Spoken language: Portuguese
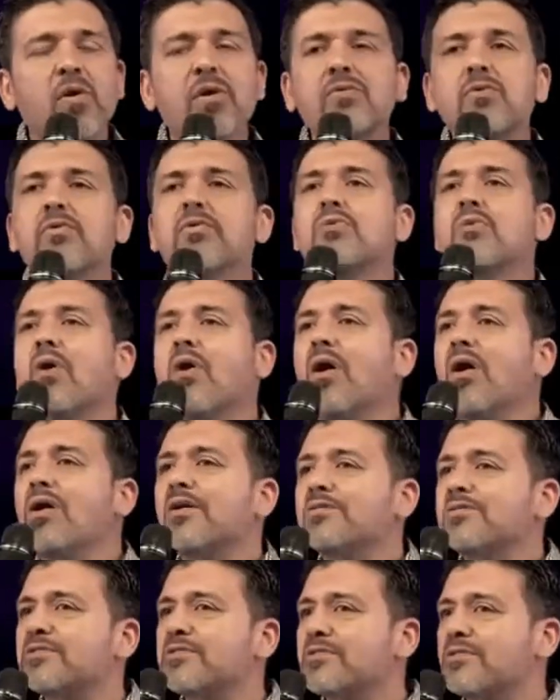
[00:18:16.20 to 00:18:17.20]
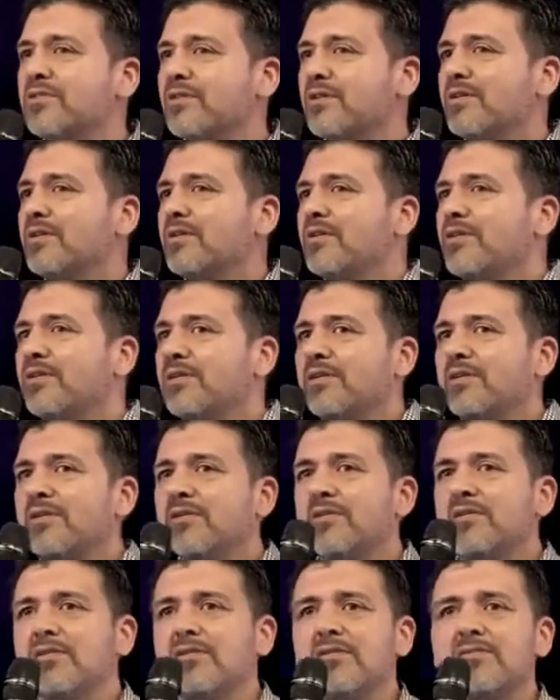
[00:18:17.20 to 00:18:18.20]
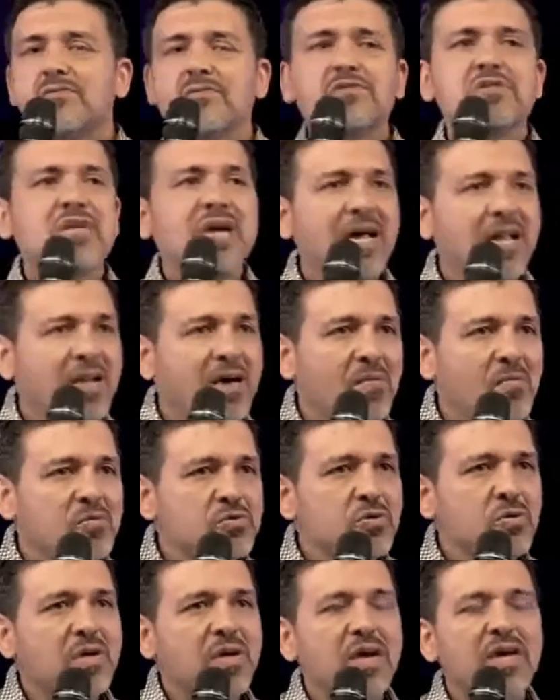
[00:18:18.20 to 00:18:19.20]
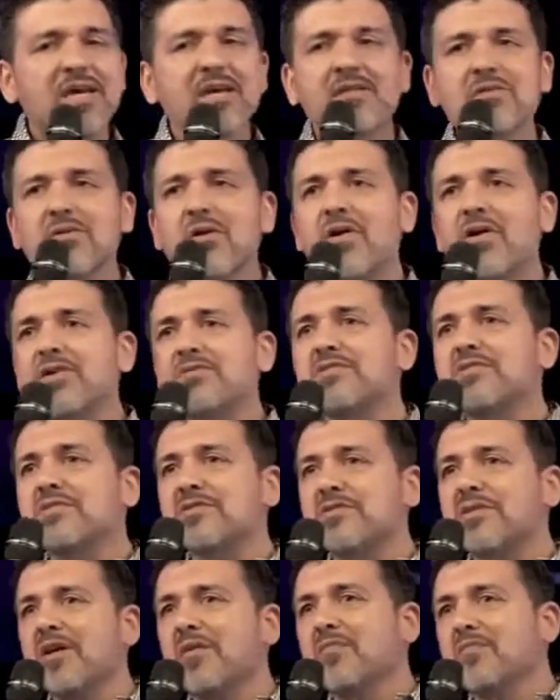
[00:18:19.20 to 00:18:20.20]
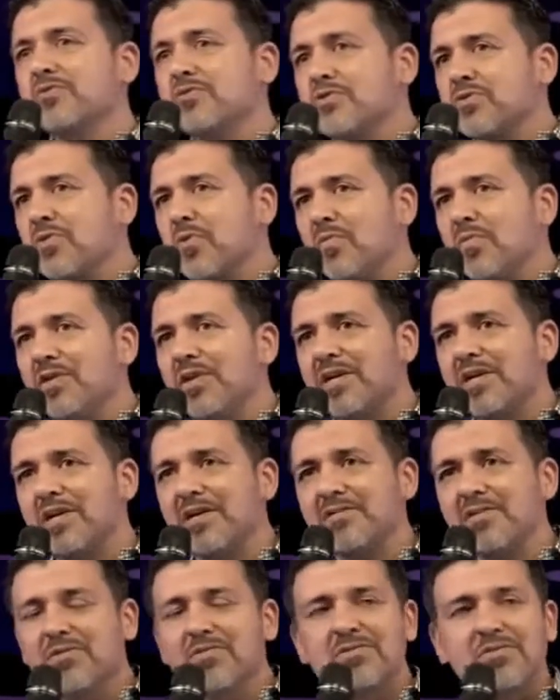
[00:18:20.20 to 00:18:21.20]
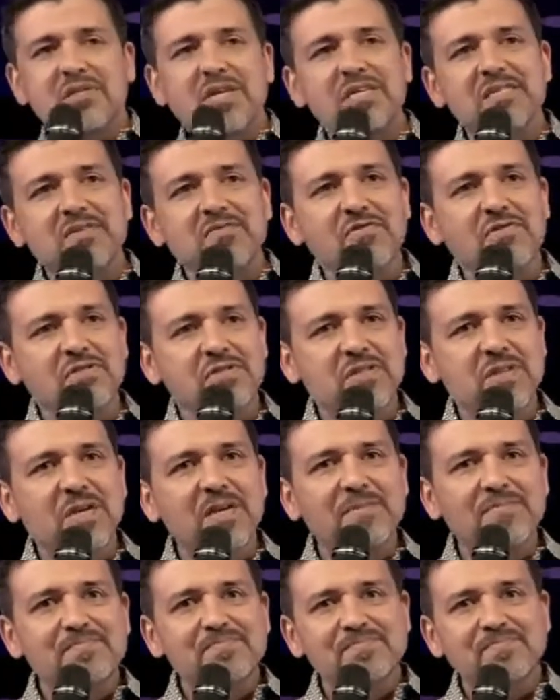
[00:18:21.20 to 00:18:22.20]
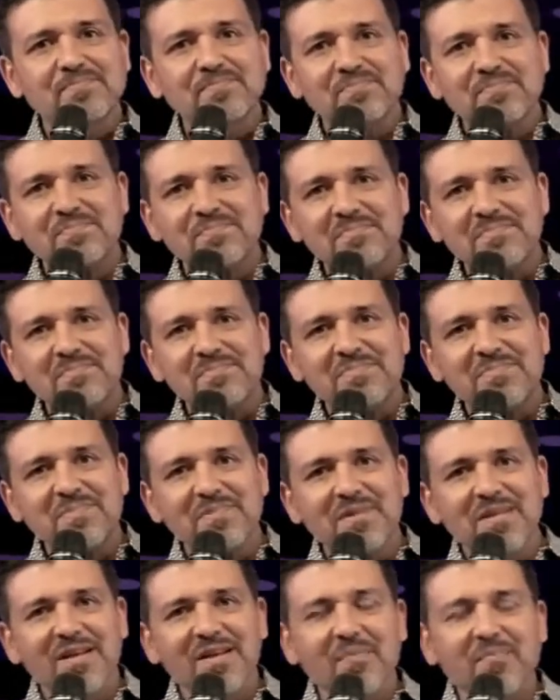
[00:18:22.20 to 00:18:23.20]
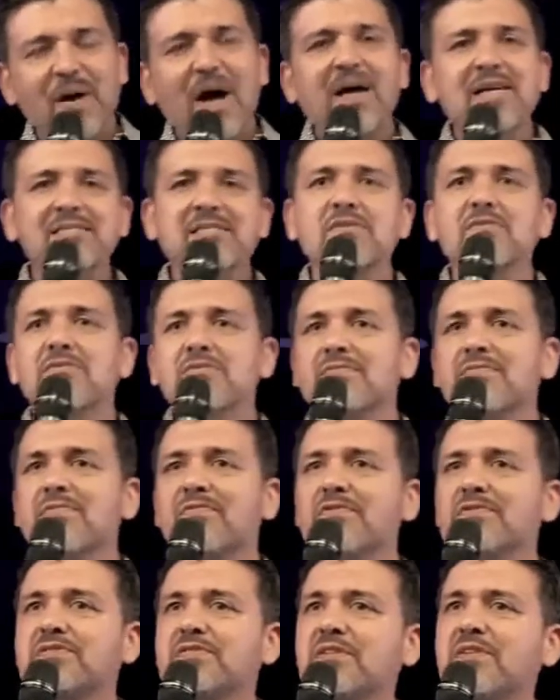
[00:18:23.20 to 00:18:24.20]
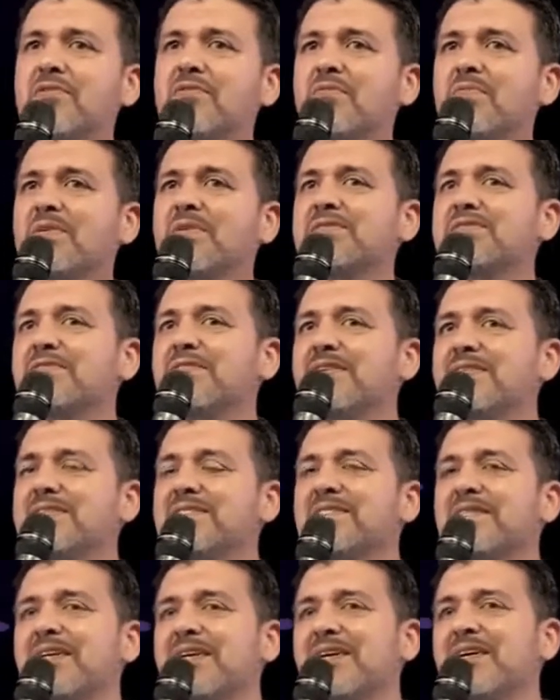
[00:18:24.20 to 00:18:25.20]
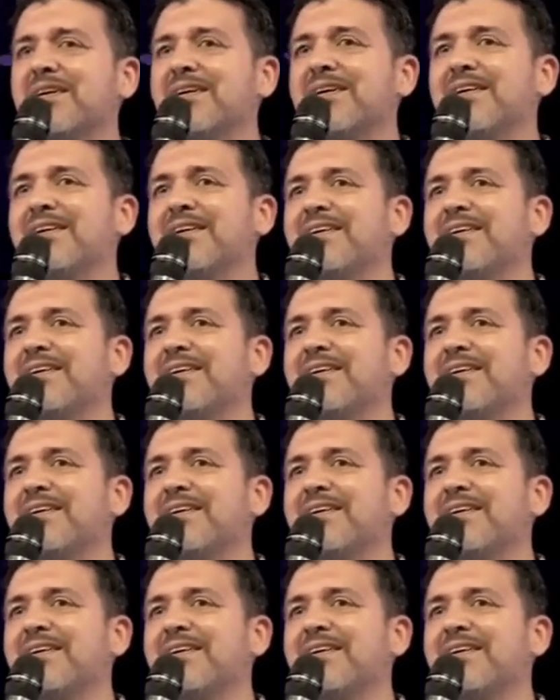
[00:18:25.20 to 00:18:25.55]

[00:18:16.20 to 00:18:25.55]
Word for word: quando nós nos calamos, o que é que nós estamos comunicando? Eu não sei se você passa com você algumas vezes, né?